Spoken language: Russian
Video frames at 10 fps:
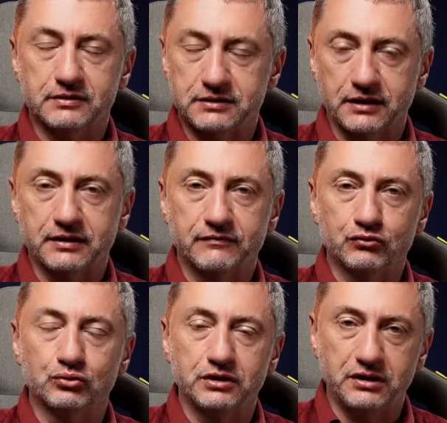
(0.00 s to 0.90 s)
страны,
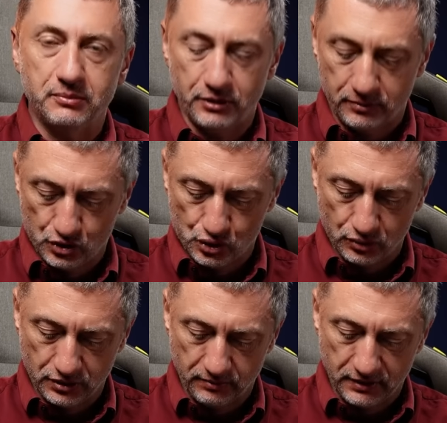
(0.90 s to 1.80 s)
внутренне
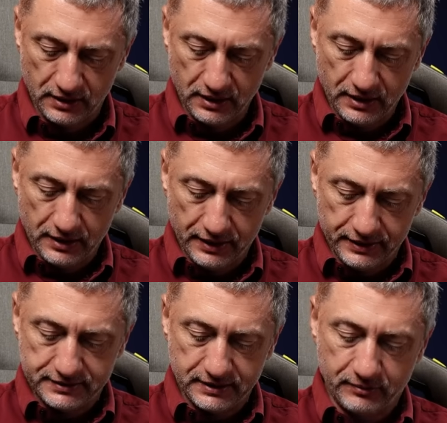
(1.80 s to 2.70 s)
перемещенными
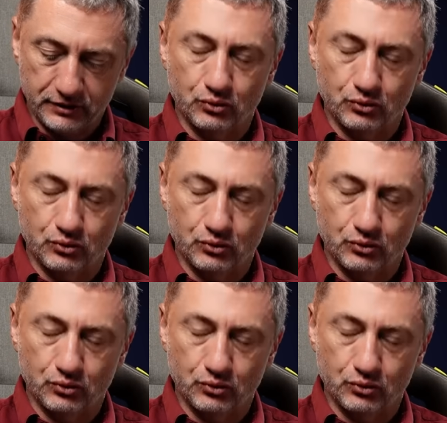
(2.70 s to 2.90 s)
лицами.